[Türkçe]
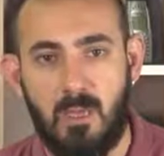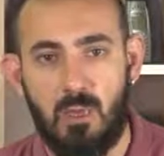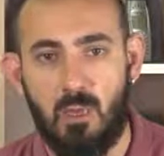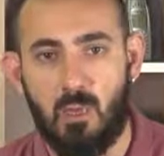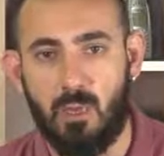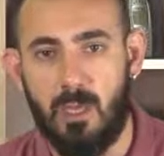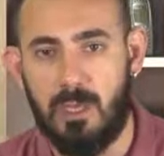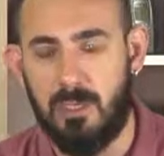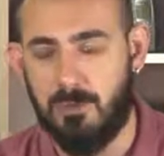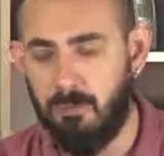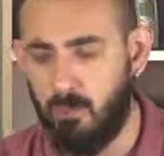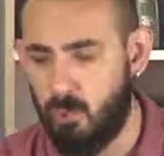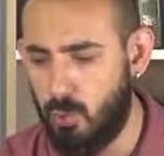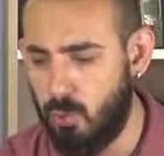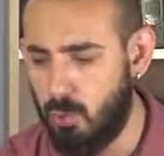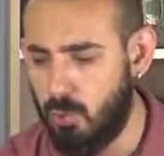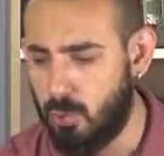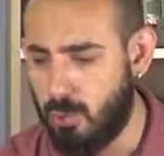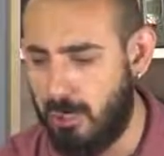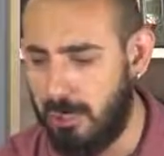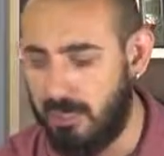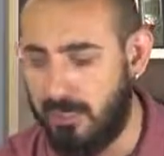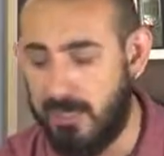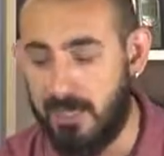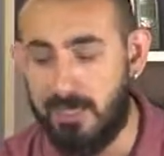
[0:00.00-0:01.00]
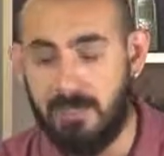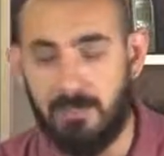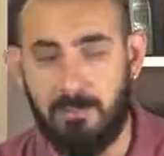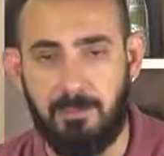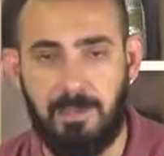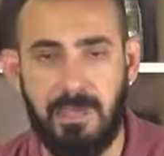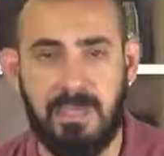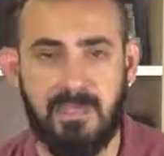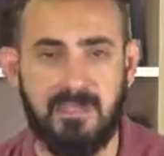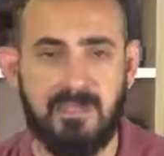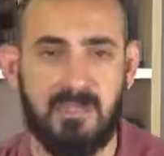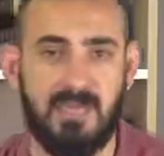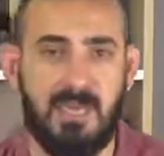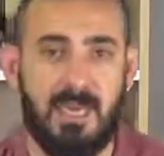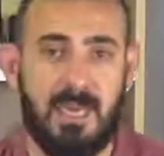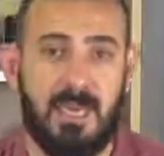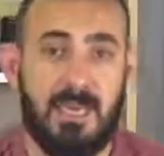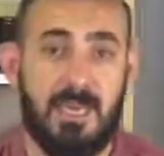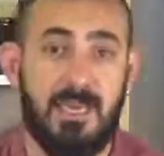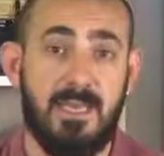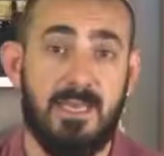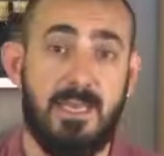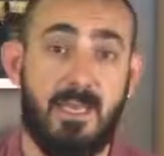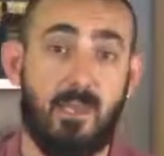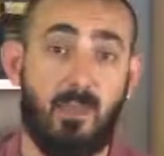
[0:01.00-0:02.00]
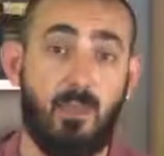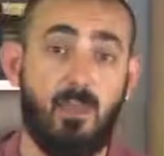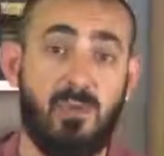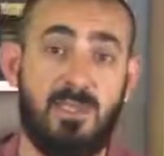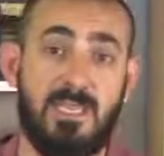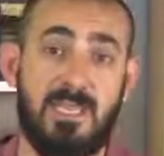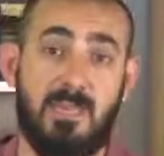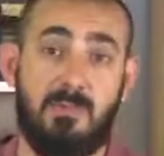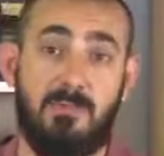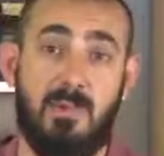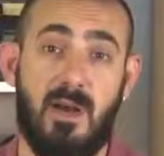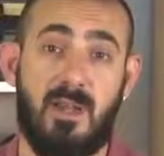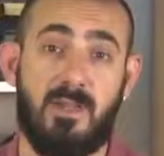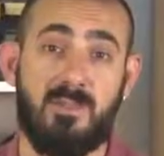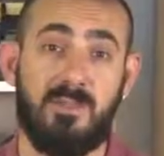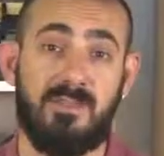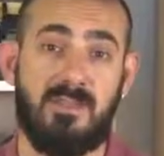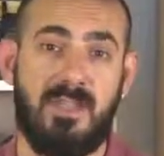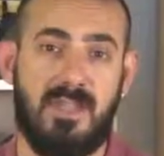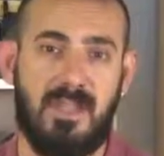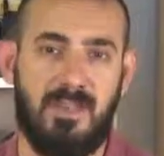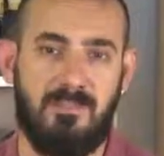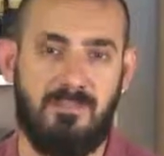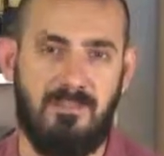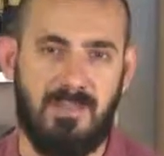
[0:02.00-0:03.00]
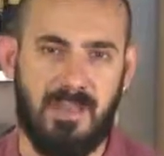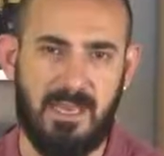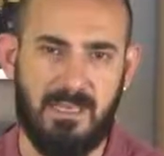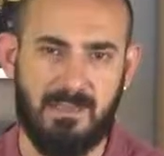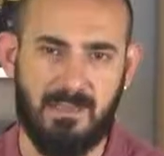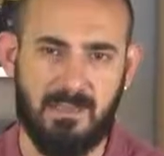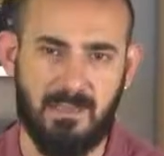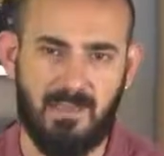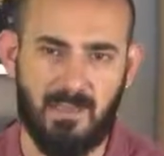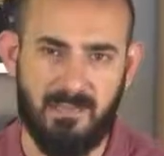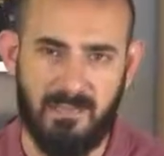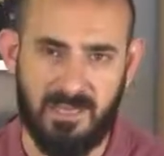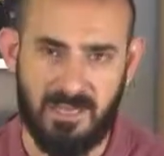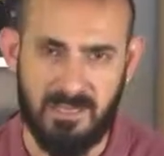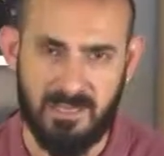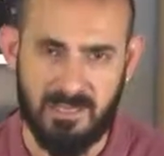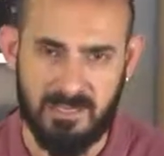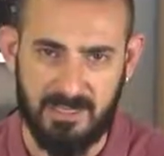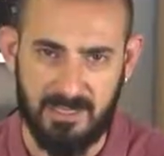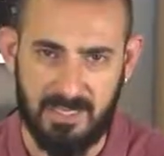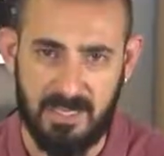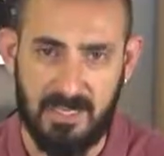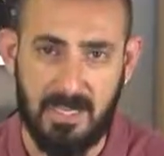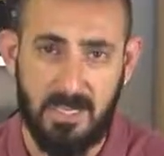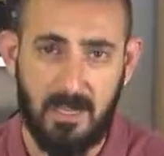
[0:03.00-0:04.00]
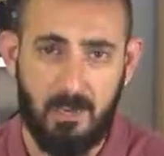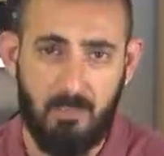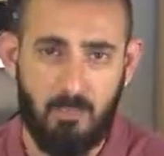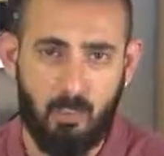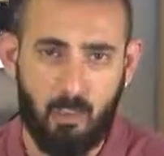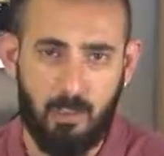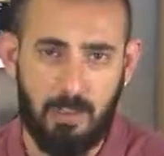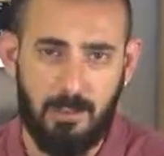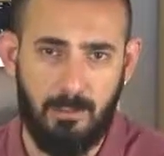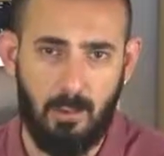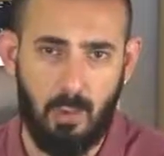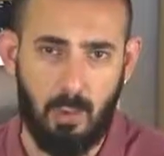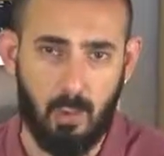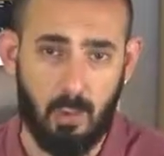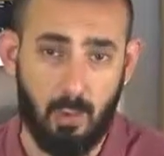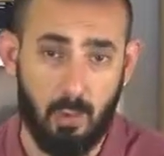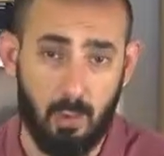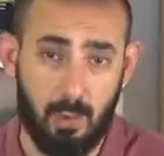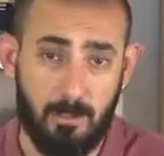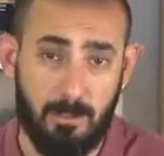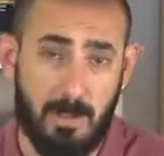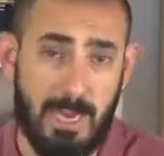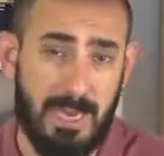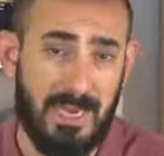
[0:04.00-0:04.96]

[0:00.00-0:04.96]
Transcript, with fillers: Şu an bu güç kaynağını piyasada 726 TL fiyat civarında bulabiliyorsunuz.